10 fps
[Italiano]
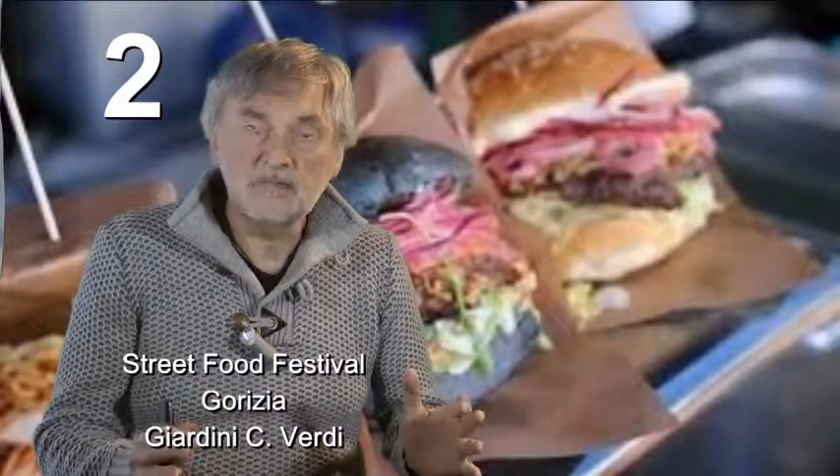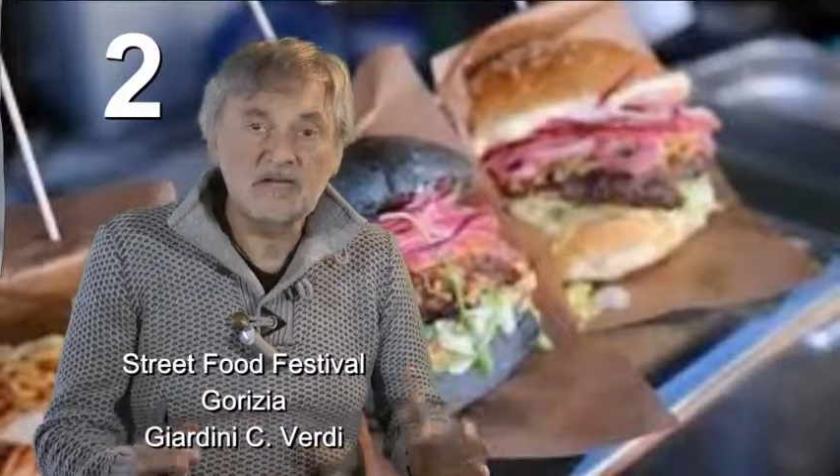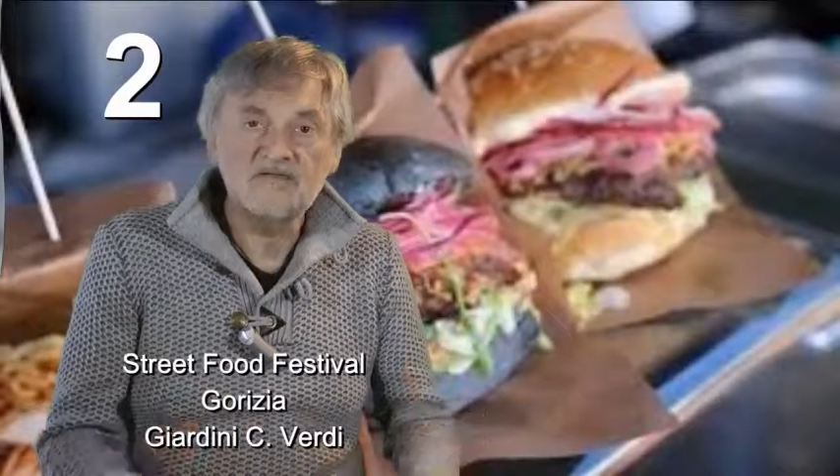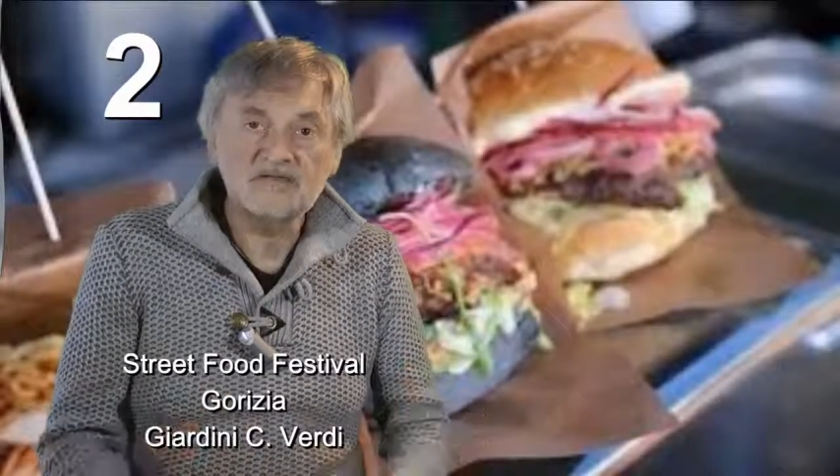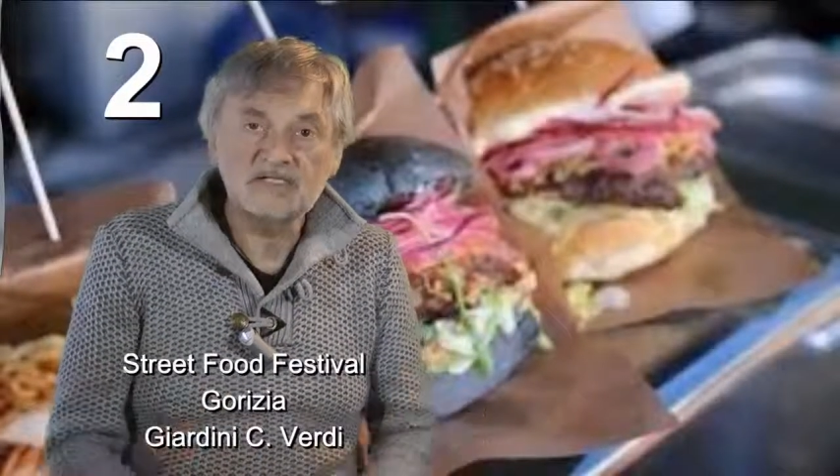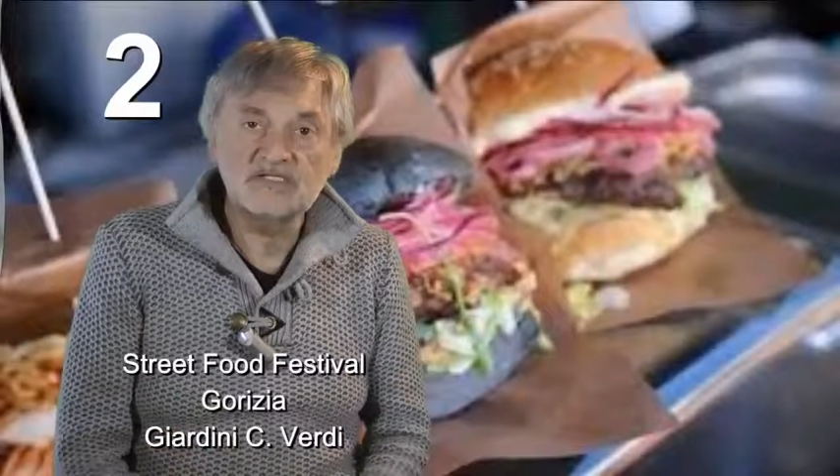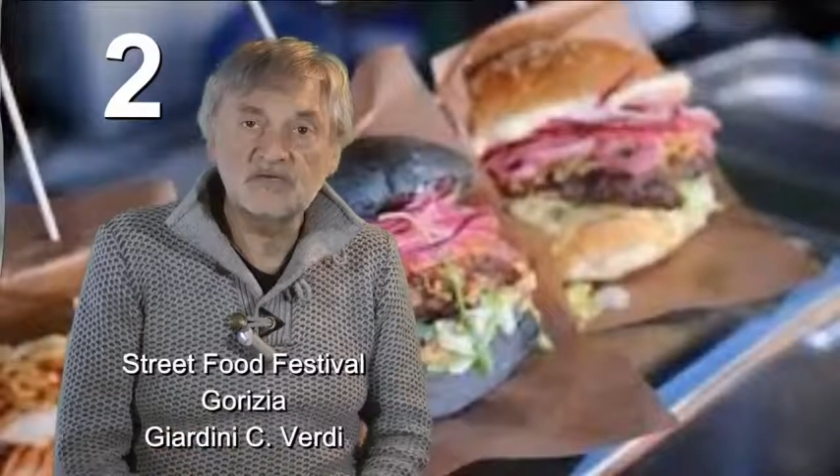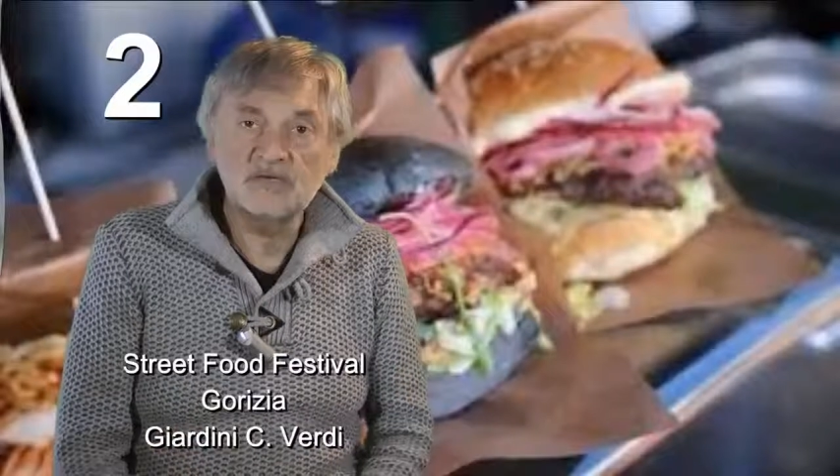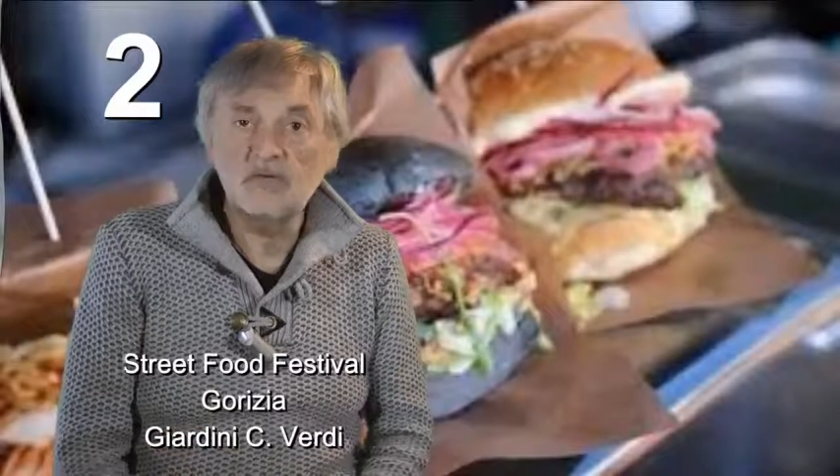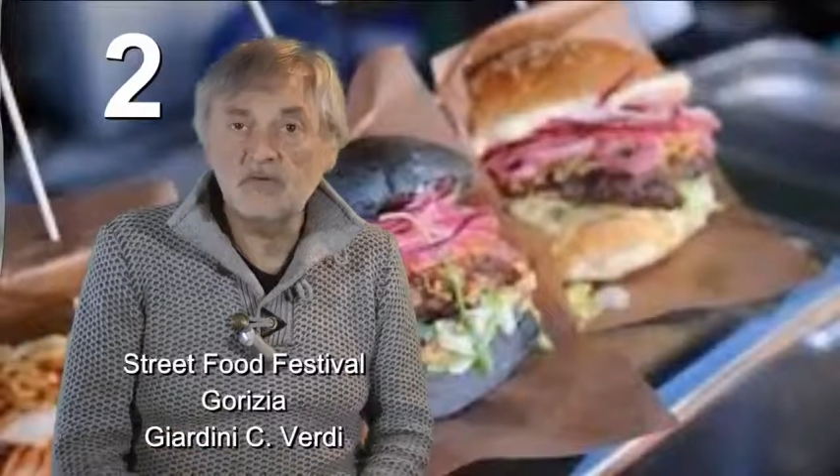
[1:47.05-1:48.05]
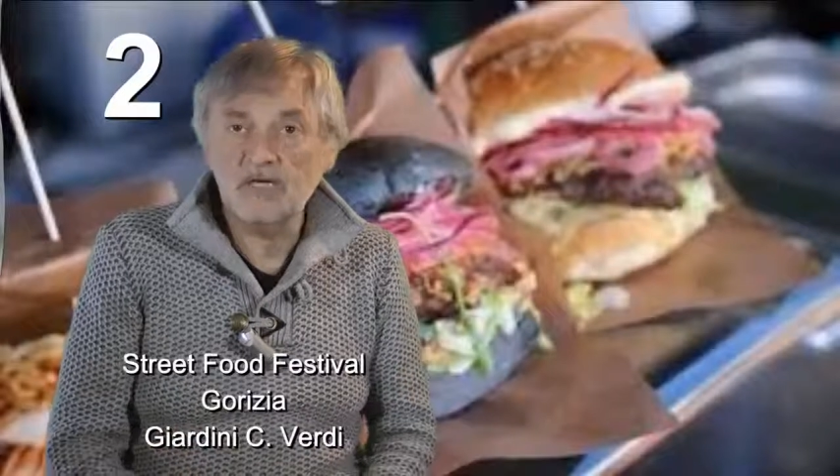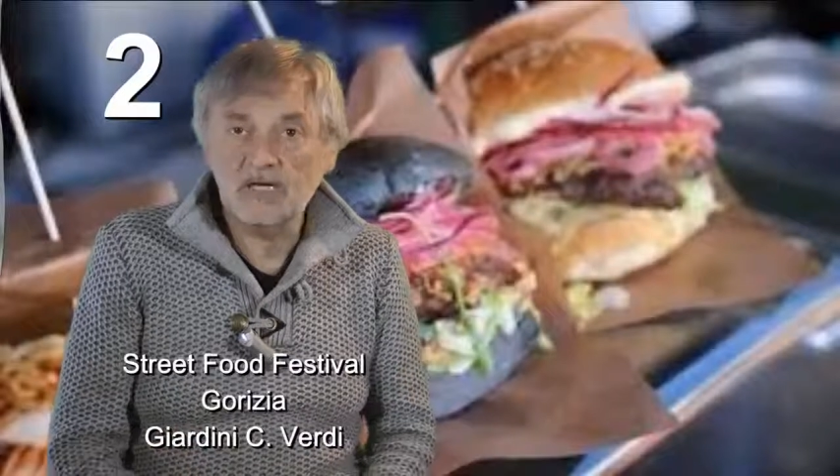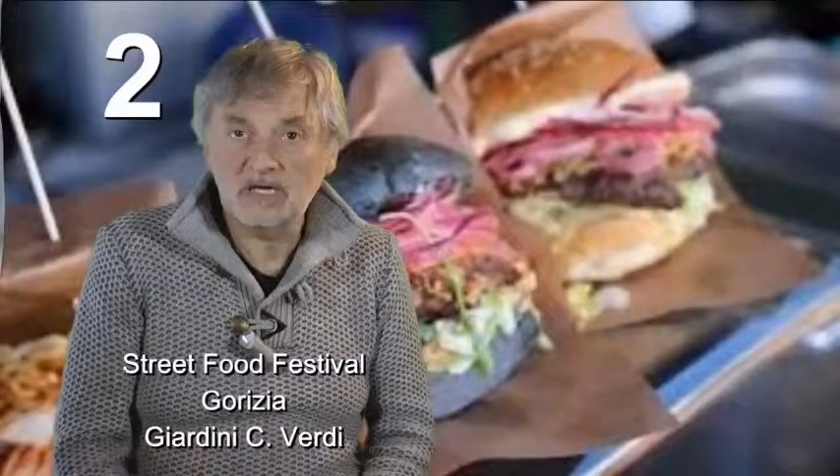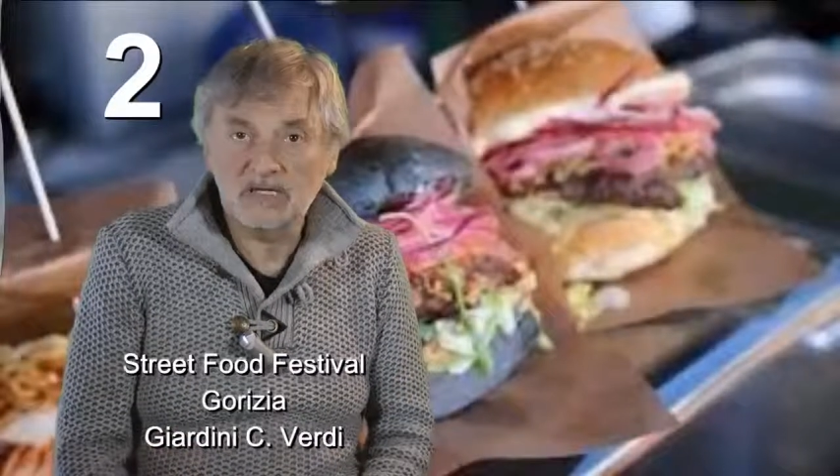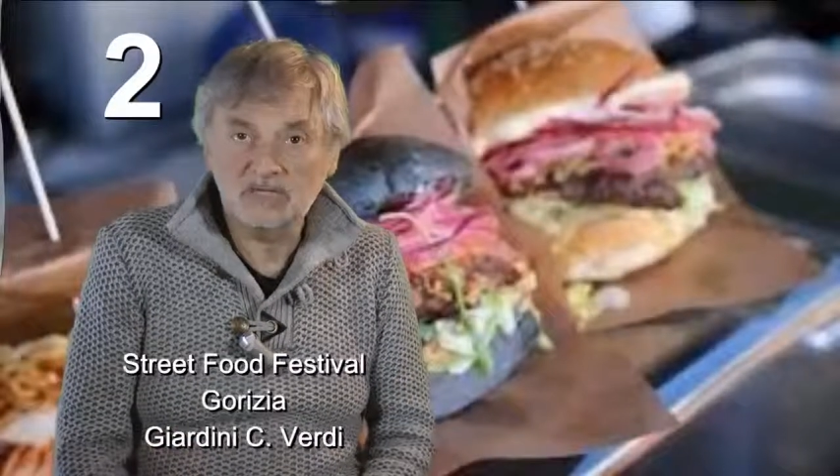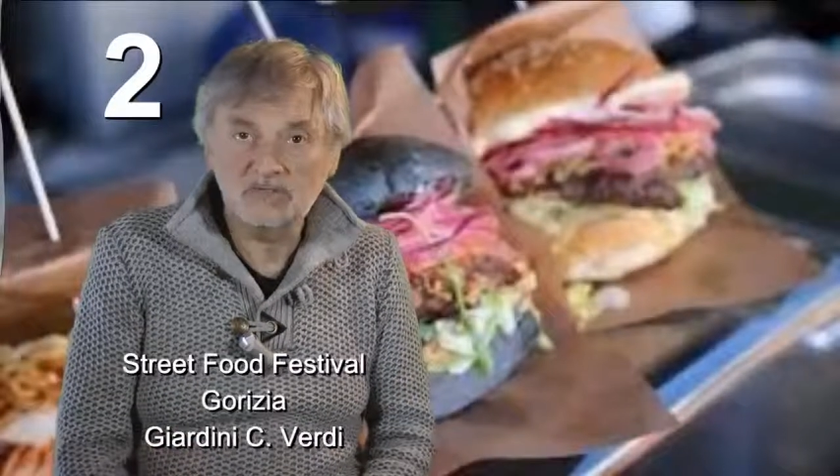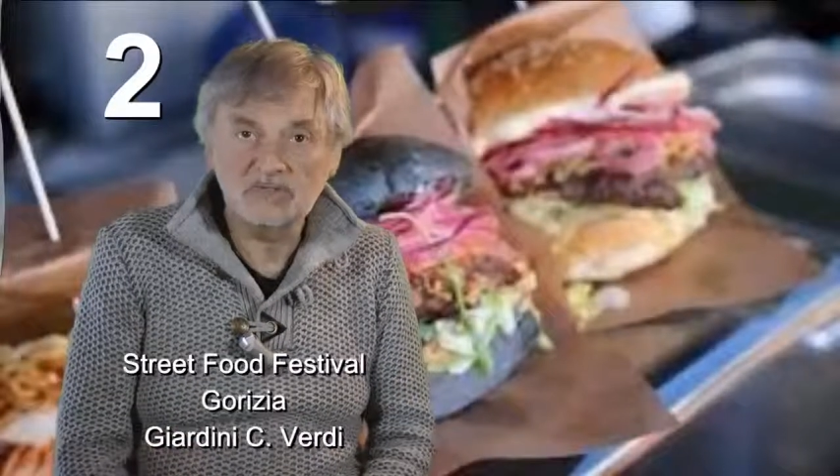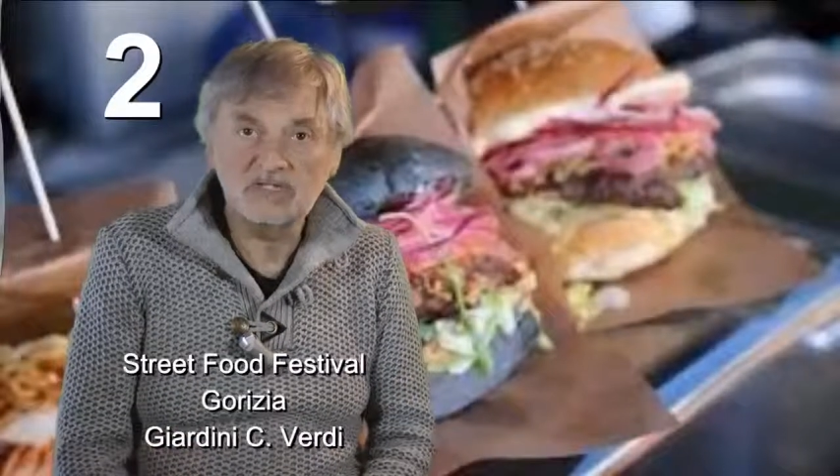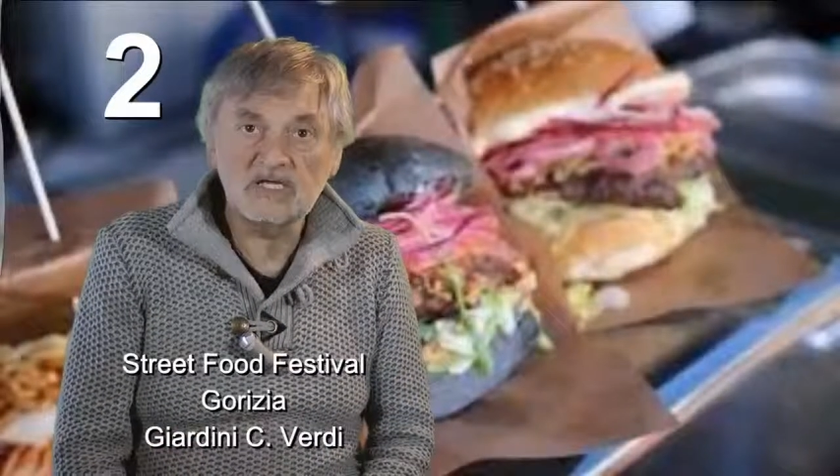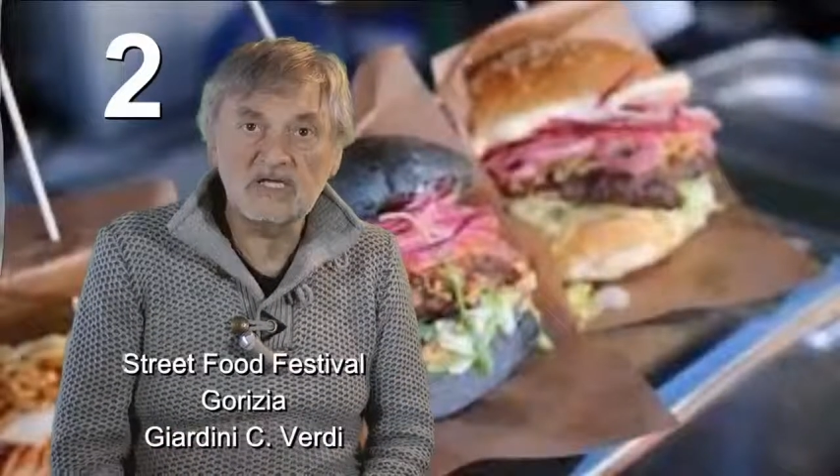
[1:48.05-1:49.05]
manifestazione unica nel
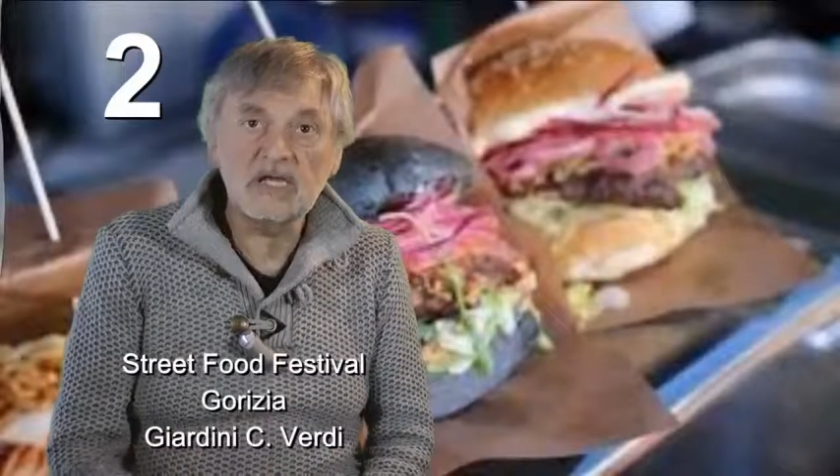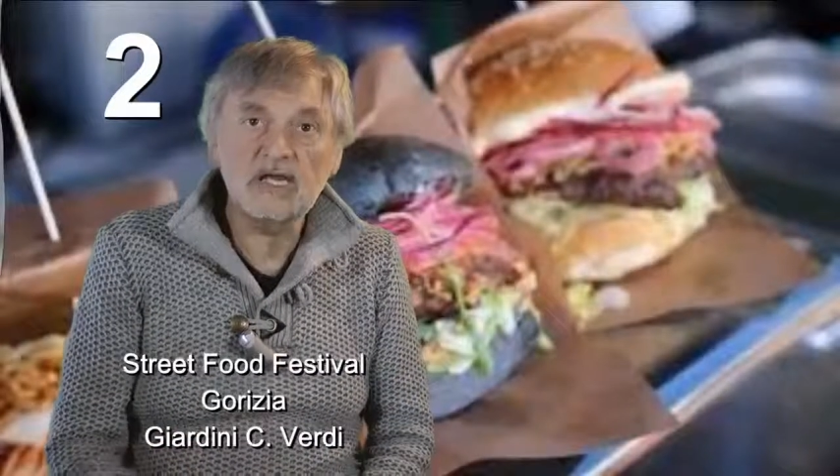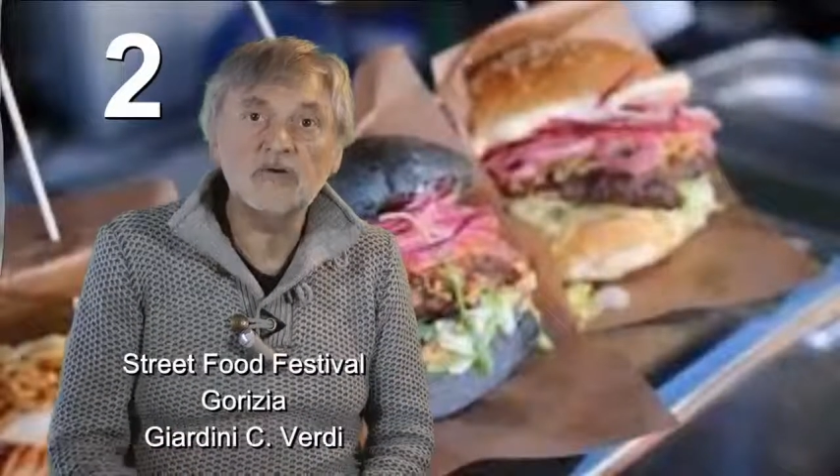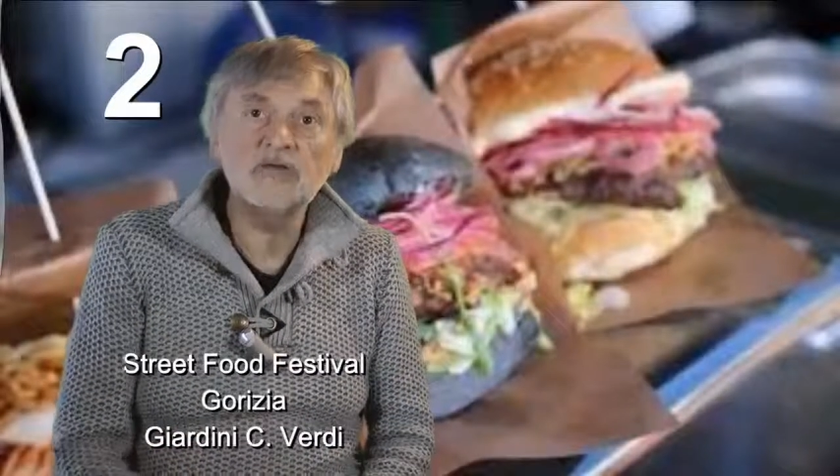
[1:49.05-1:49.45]
suo genere.